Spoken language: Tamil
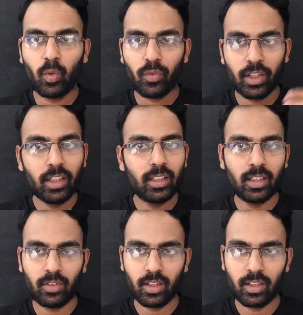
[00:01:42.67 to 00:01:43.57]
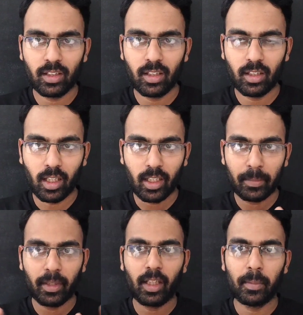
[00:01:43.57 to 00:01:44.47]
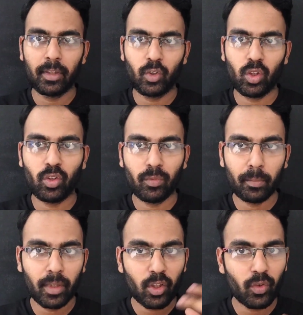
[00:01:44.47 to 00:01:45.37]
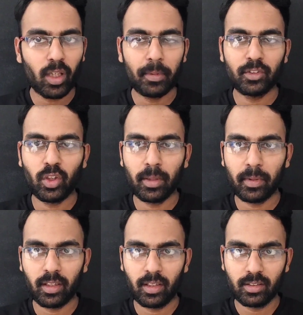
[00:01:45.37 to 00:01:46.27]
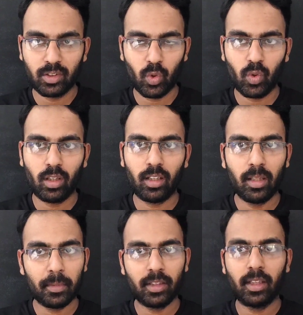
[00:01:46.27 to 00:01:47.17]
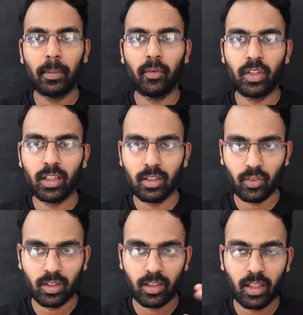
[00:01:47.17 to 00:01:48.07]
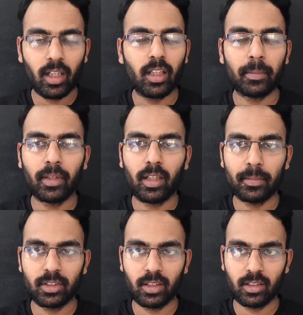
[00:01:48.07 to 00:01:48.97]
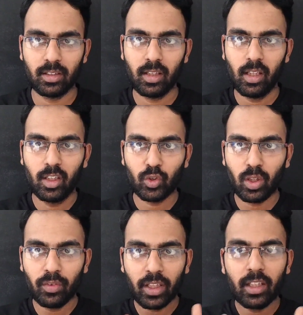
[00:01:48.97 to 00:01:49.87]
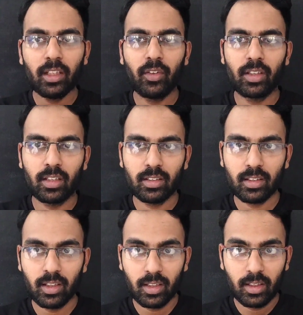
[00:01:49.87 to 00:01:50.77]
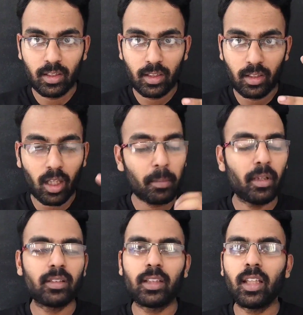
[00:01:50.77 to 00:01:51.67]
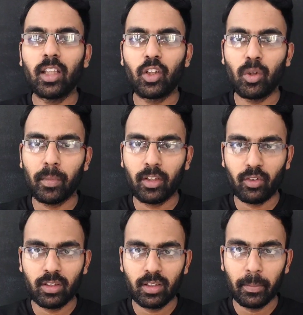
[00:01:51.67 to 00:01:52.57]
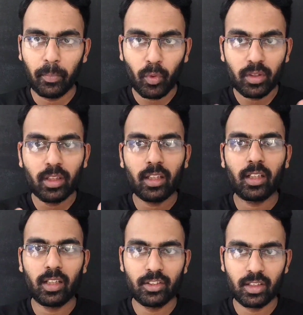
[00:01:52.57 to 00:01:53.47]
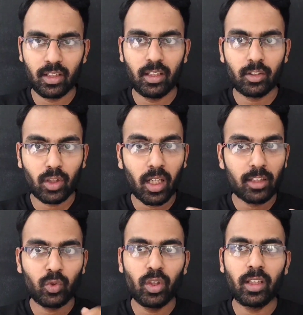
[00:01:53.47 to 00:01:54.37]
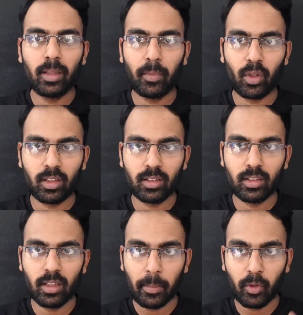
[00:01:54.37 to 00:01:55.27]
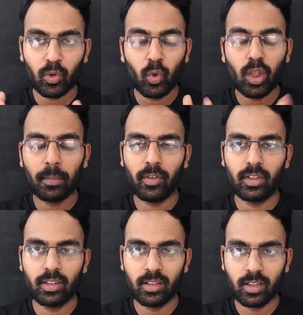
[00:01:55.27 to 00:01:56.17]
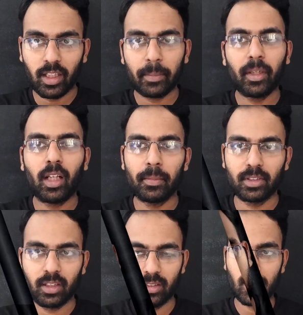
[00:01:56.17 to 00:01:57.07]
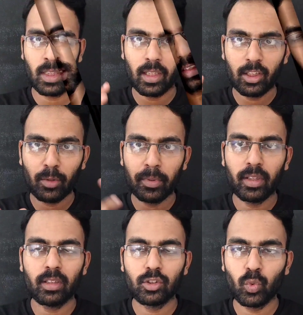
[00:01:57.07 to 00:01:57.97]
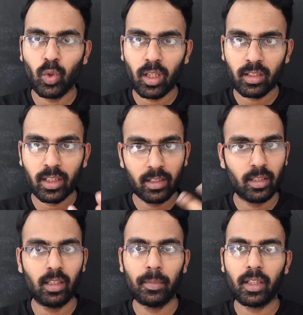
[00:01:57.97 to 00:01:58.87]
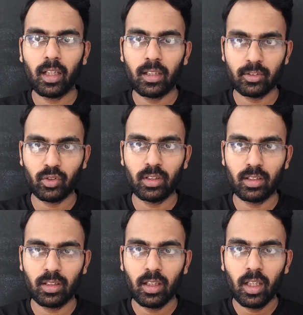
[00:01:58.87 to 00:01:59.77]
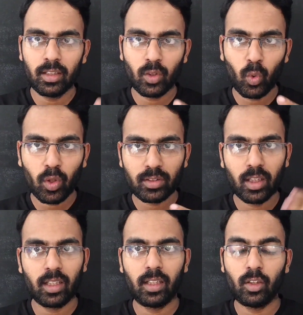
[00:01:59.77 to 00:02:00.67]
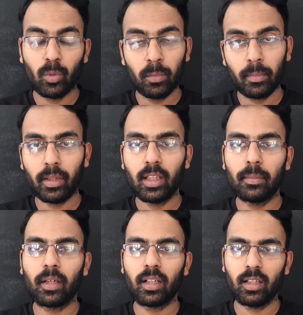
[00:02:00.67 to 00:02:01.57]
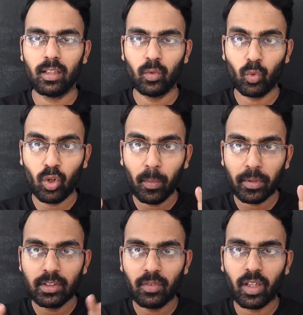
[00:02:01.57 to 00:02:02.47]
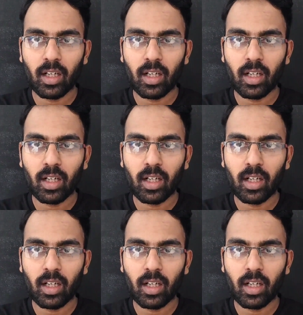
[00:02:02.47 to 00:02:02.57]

ஒரு வெட்டுக்கிளிகள் வந்துட்டு அட்டாக் பண்ண ஆரம்பிக்கும் அது ஒரு பயோவார் அப்படின்னு சொல்லியிருப்பாங்க ஸோ அதே மாதிரி இப்போ வெட்டுக்கிளிகள் வந்துட்டு எல்லாம் அட்டாக் பண்ண ஆரம்பிச்சிருக்கு ஸோ அந்த வெட்டுக்கிளிகள் வந்துட்டு நார்மலாக தனியாக தான் இருக்கும் பட் வந்து இப்போ வந்து இருக்கிற கண்டிஷனை கால சூழ்நிலையை பொறுத்து இப்போ வந்து கூட்டமாக வந்து அட்டாக் பண்ண ஆரம்பிச்சிருக்கு எத்தியோப்பியா சூடான் கென்யா இந்த மாதிரி கண்ட்ரிஸ் வந்துட்டு இந்த லோக்கஸ்ட் அட்டாக்கால் ரொம்ப பாதிக்கப்பட்டிருக்காங்க உணவு பஞ்சம்